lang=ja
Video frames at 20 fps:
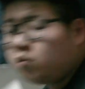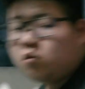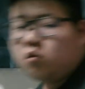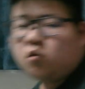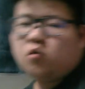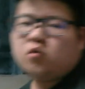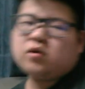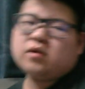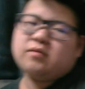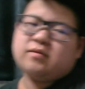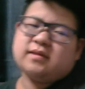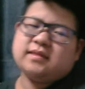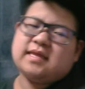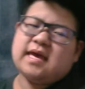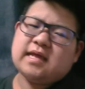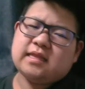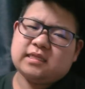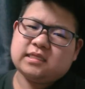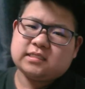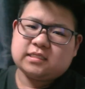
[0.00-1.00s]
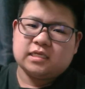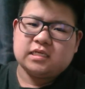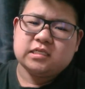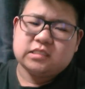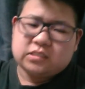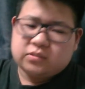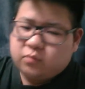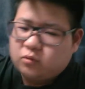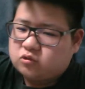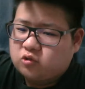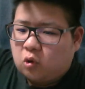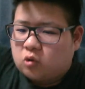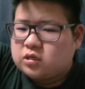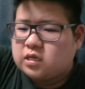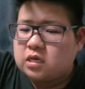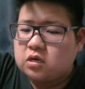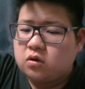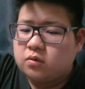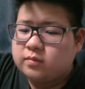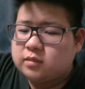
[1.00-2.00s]
う俺は何ですいつも時
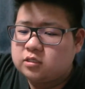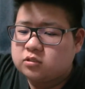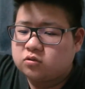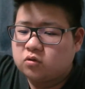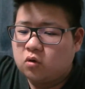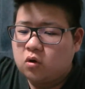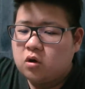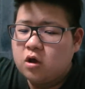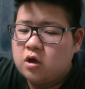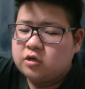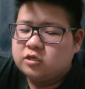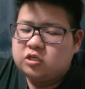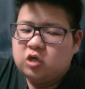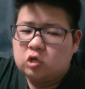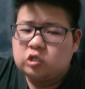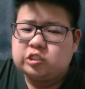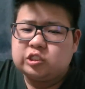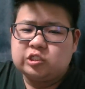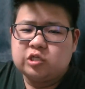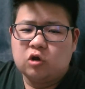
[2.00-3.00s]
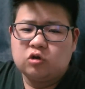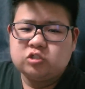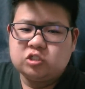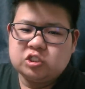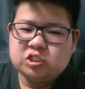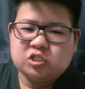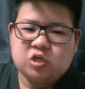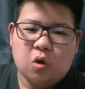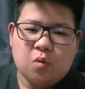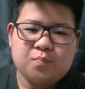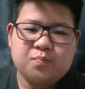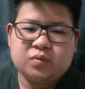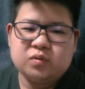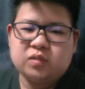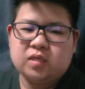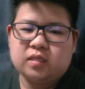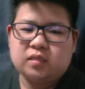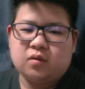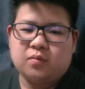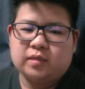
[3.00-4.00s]
計を見ると4時44分
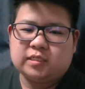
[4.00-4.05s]
なんだよ。